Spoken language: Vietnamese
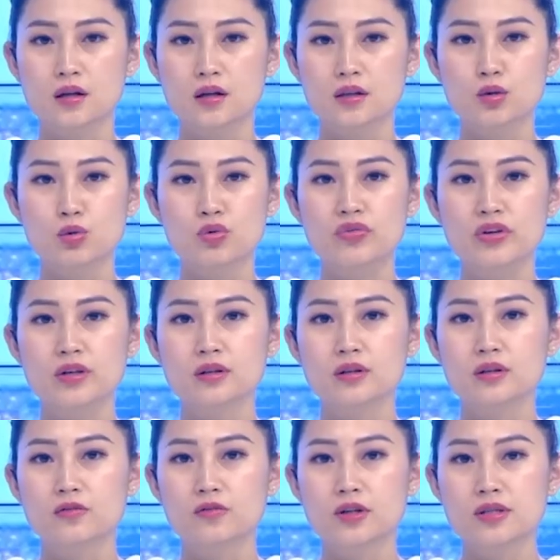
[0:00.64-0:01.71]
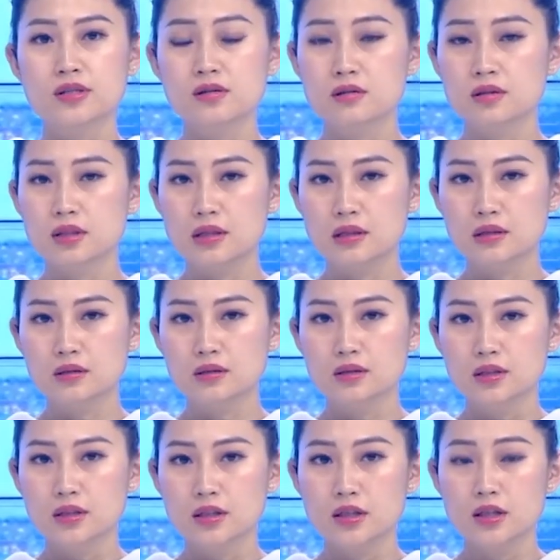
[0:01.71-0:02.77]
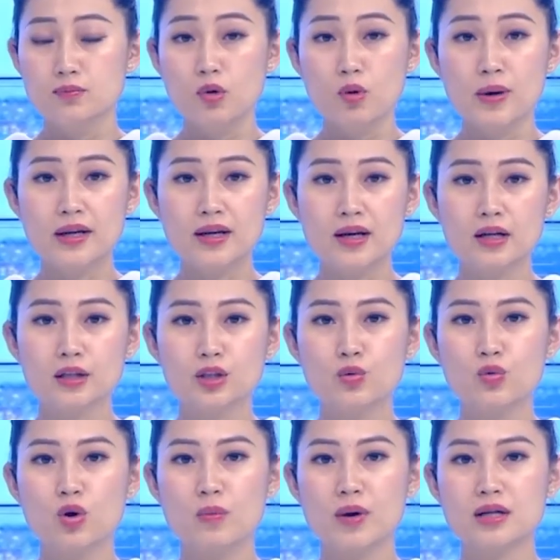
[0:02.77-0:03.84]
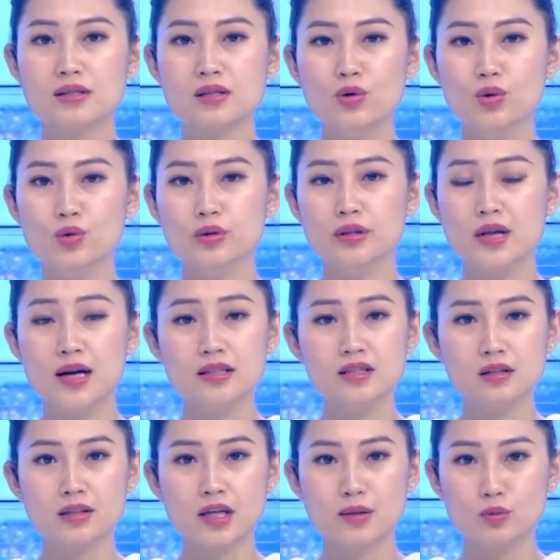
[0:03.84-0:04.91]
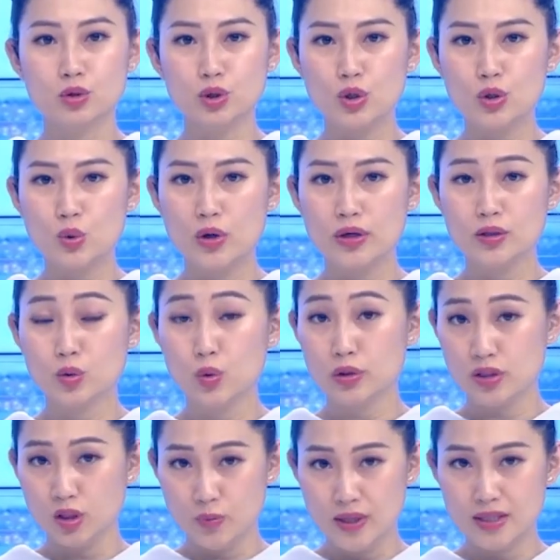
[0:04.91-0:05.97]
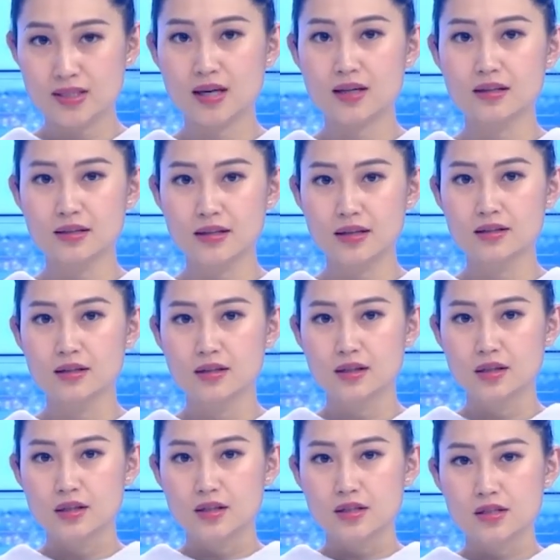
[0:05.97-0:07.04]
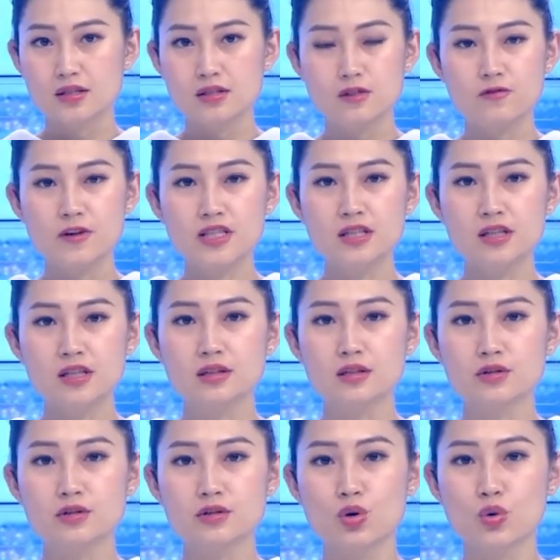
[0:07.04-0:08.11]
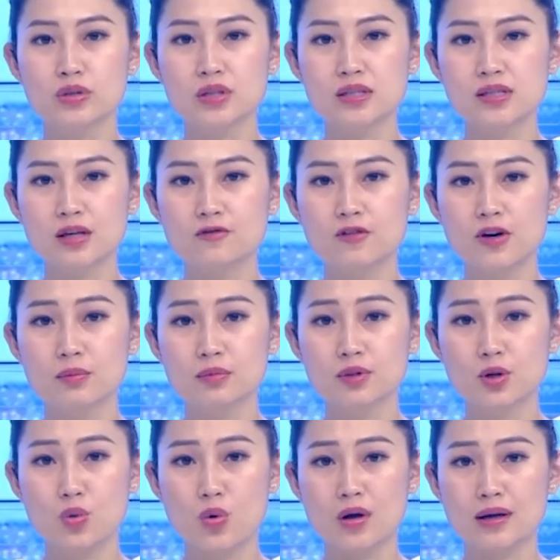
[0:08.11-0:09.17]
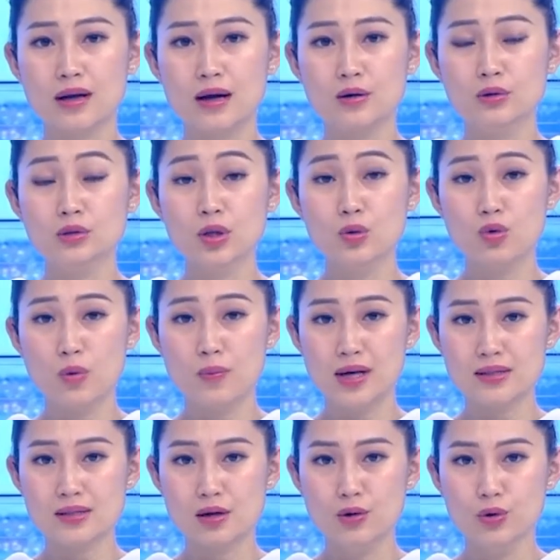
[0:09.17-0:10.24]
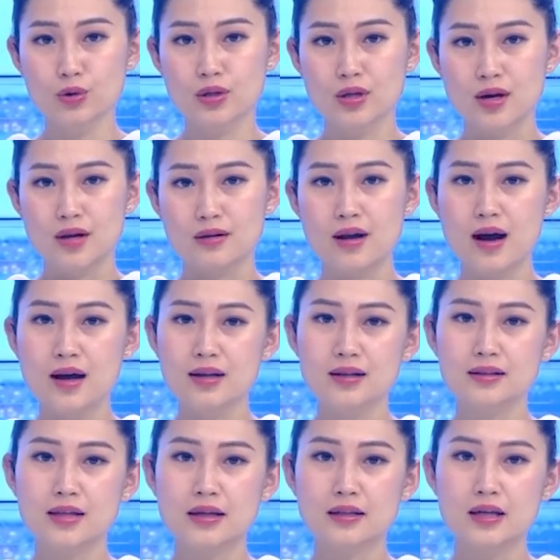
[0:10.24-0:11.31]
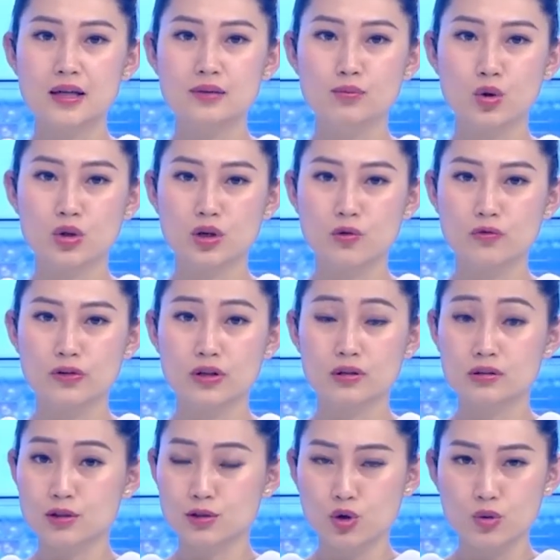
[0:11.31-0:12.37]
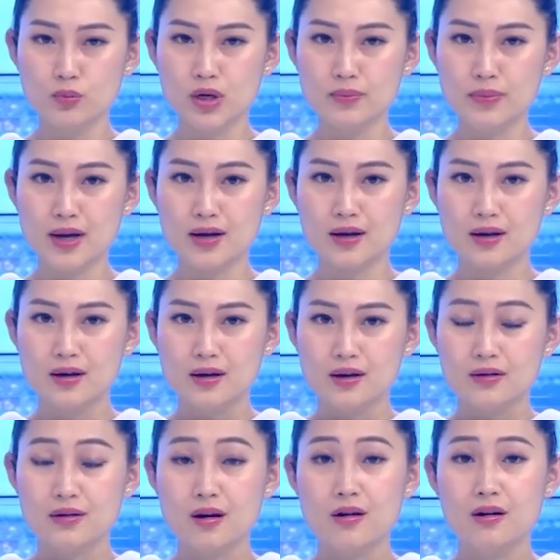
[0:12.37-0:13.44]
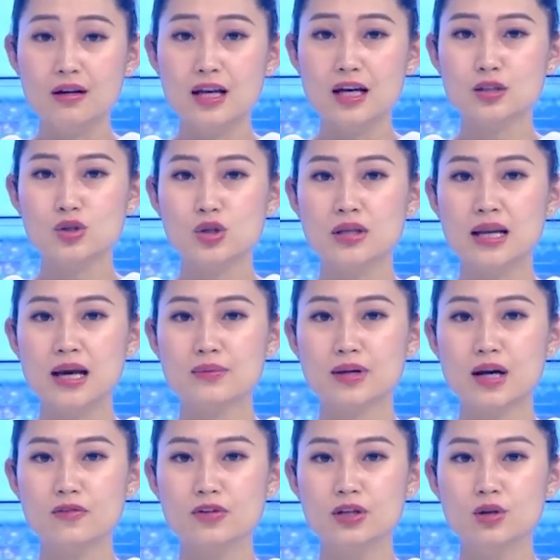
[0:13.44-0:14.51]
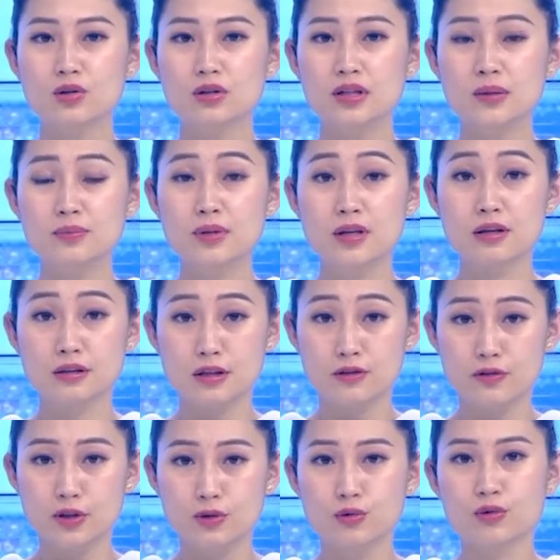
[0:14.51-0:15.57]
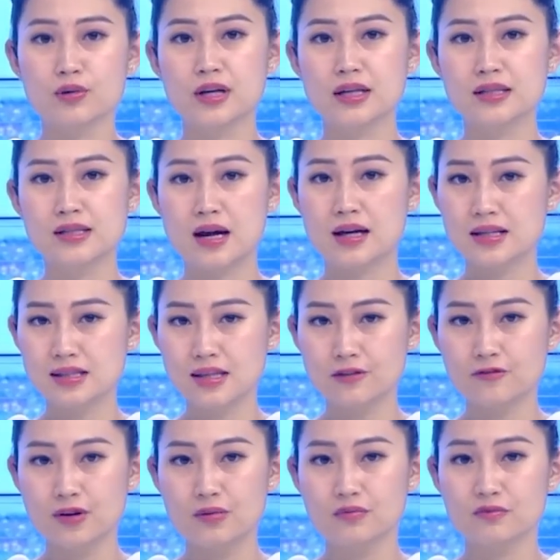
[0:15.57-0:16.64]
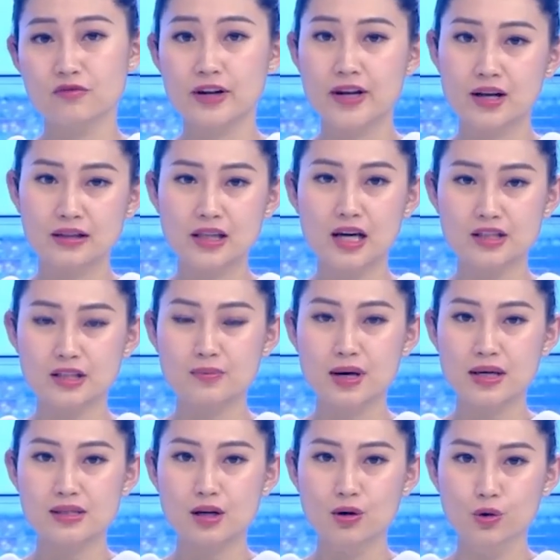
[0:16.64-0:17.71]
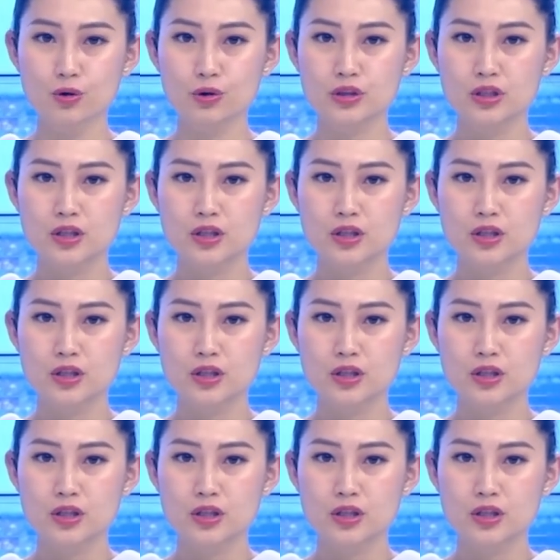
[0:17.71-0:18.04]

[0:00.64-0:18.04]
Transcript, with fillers: Thưa quý vị, với sự tiện lợi thì mua bán hàng thông qua mạng xã hội đã trở thành một thói quen của nhiều bạn trẻ hiện nay. Sự phát triển nở rộ của những sản phẩm được quảng cáo thông qua mạng xã hội đã hình thành nên một công việc tương đối mới mẻ, đó là chuyên làm các video clip để review, đánh giá các sản phẩm và đăng tải trên mạng xã hội.